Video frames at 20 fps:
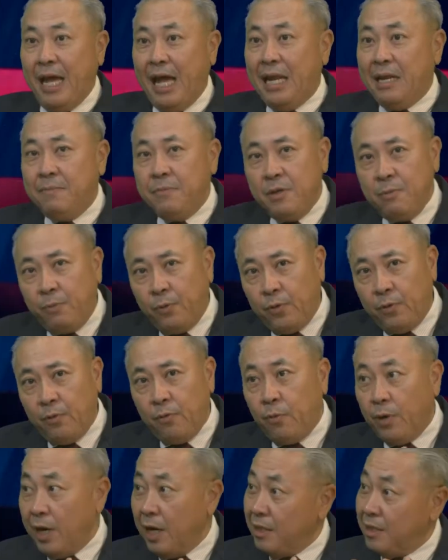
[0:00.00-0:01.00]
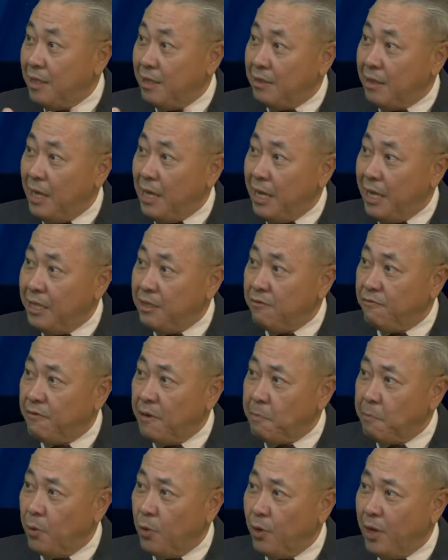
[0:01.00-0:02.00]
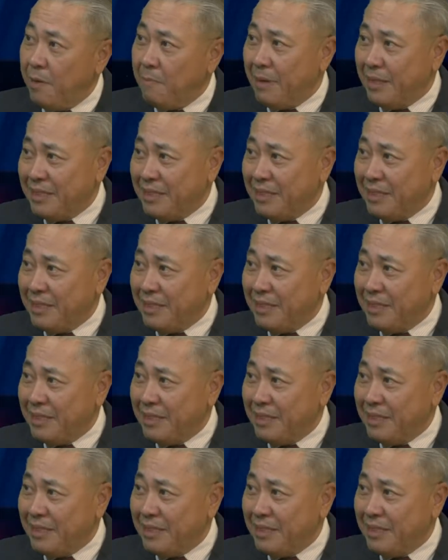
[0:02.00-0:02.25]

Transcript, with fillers: alam niyo po, we're at the tail end of our program